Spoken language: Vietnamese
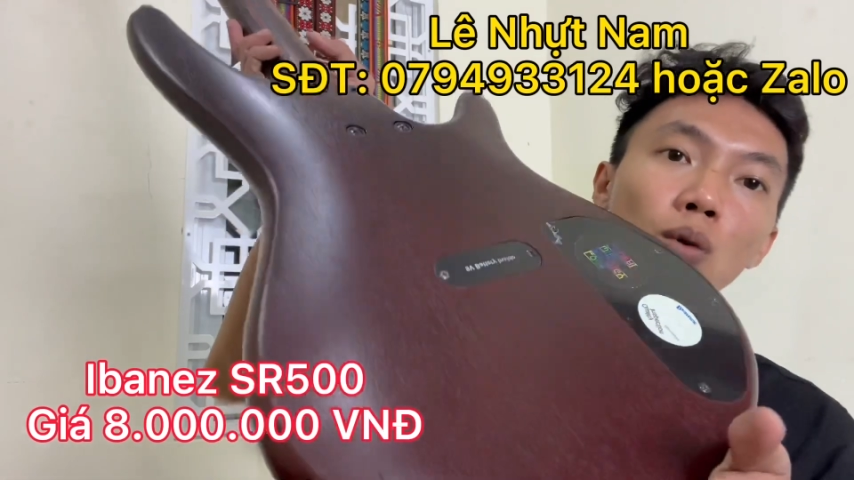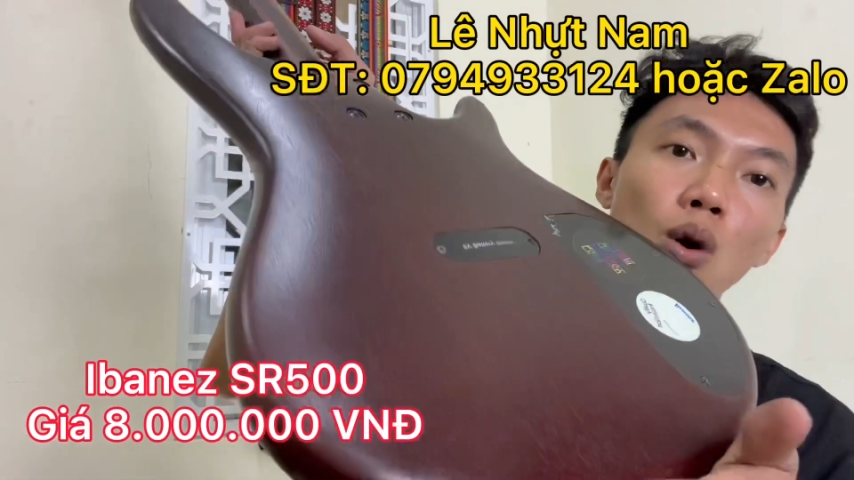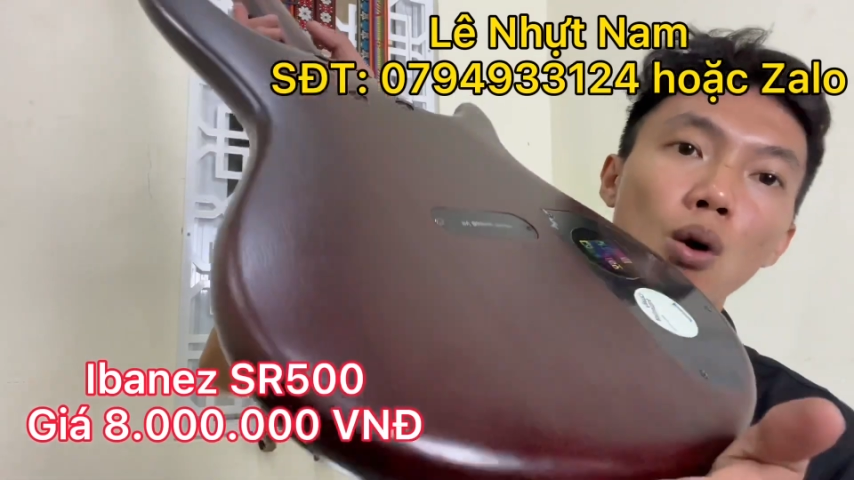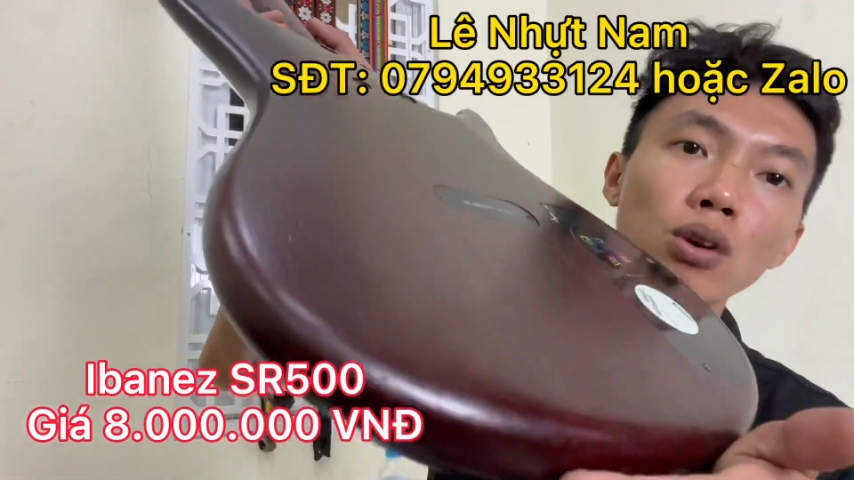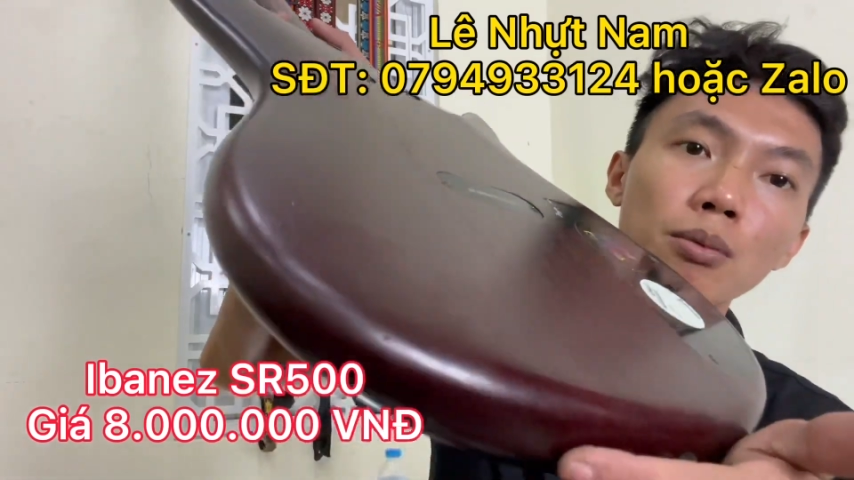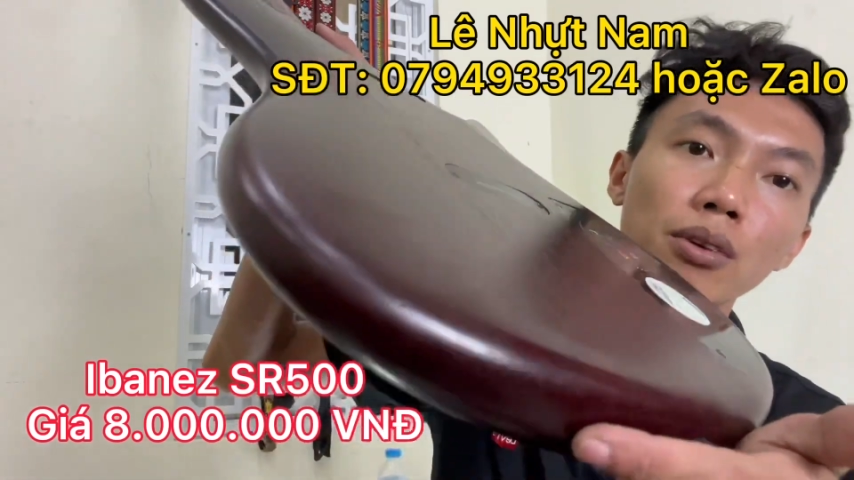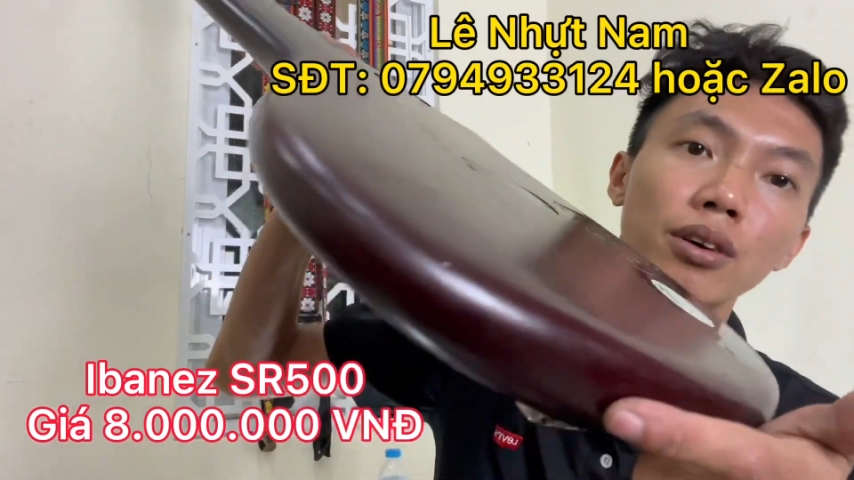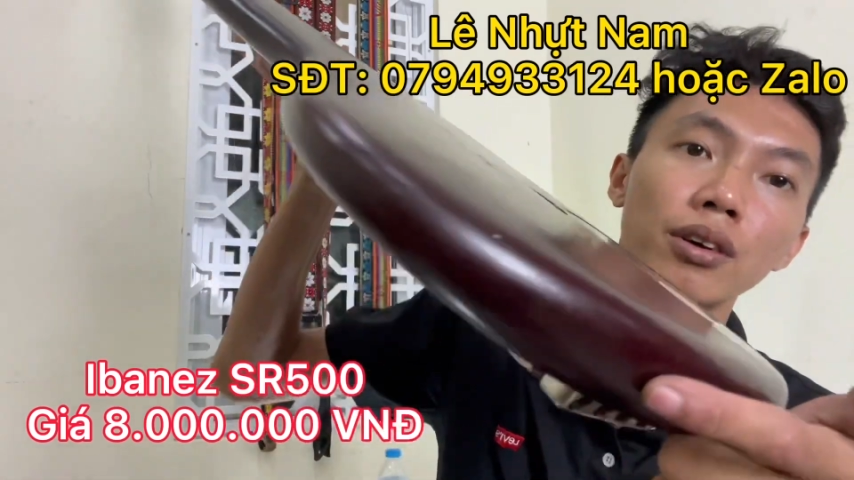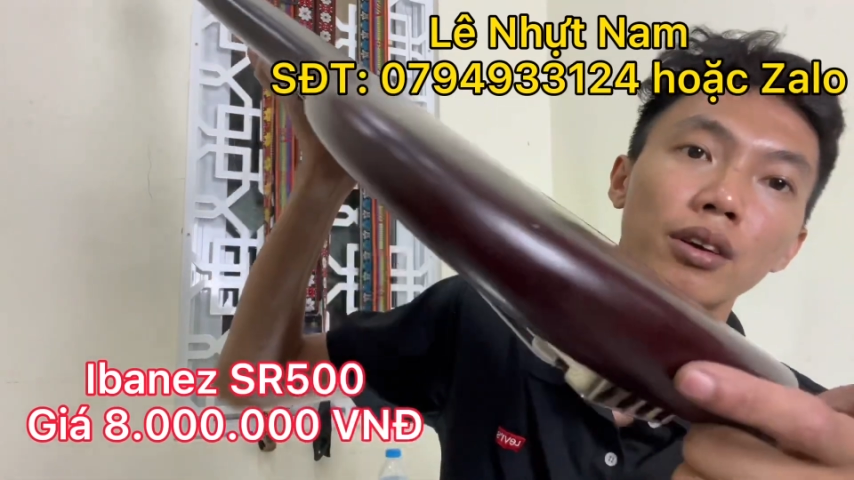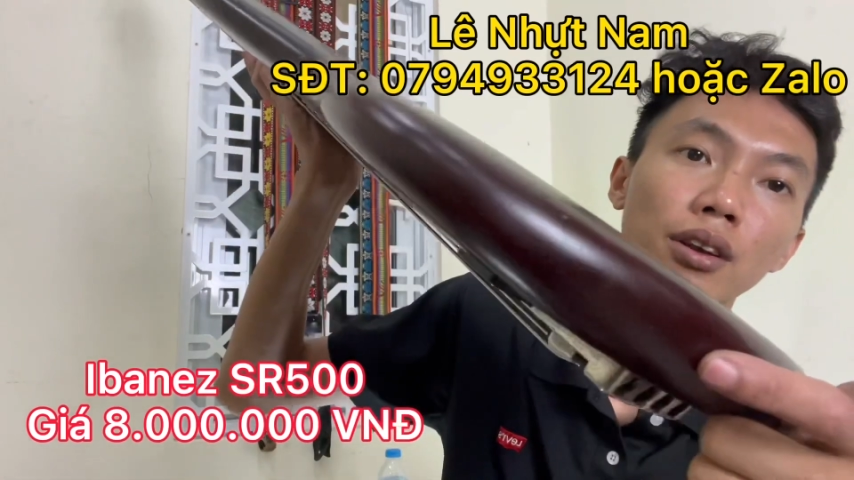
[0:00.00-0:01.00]
gỗ nè mọi người
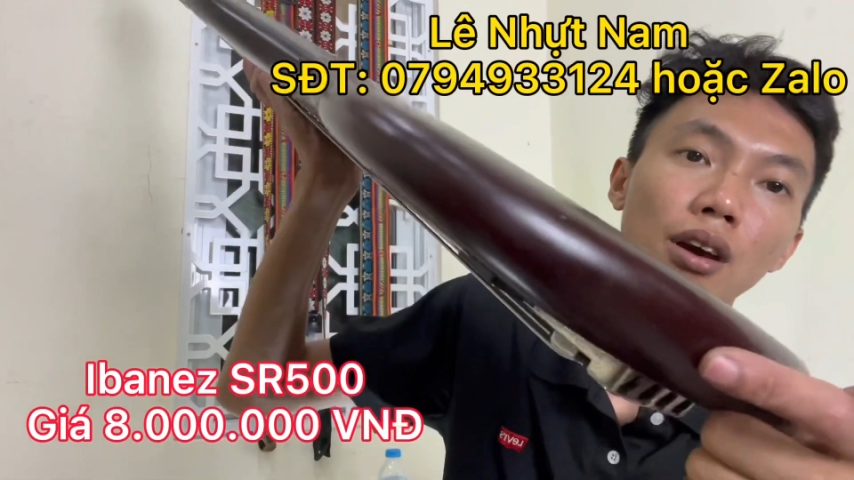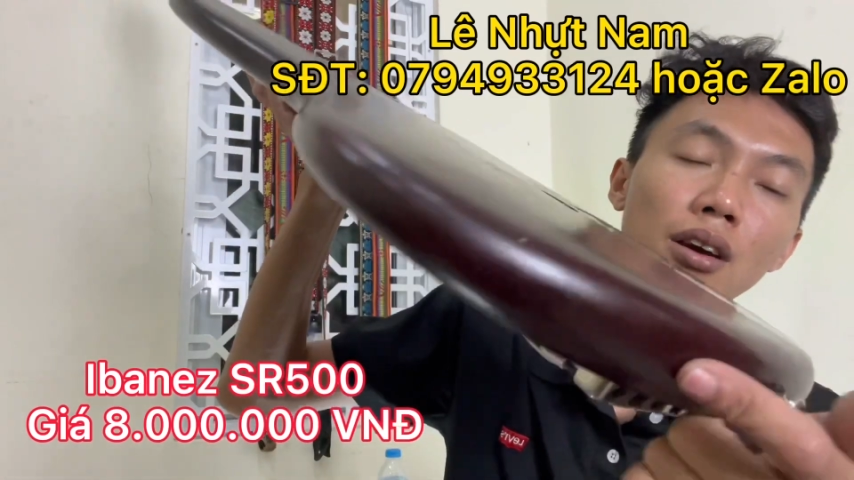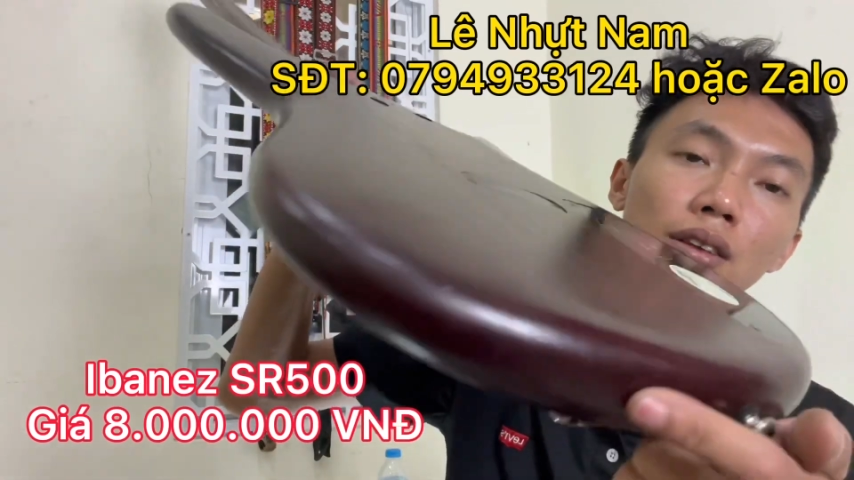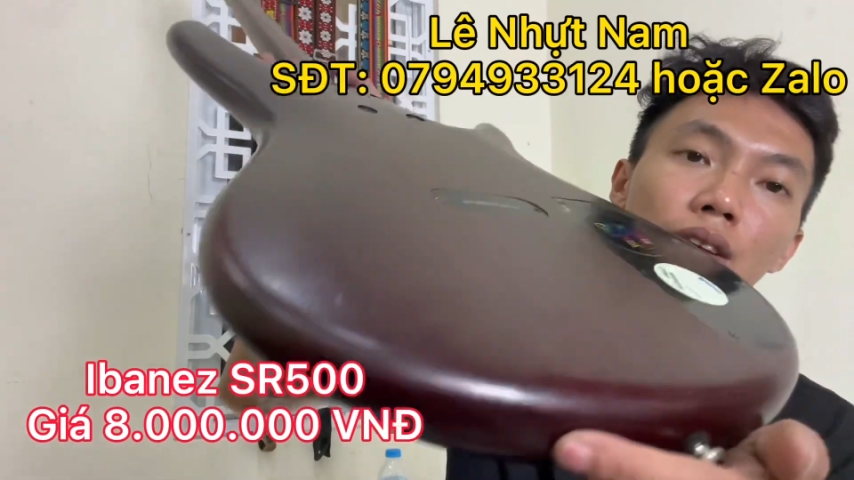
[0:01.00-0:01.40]
đó.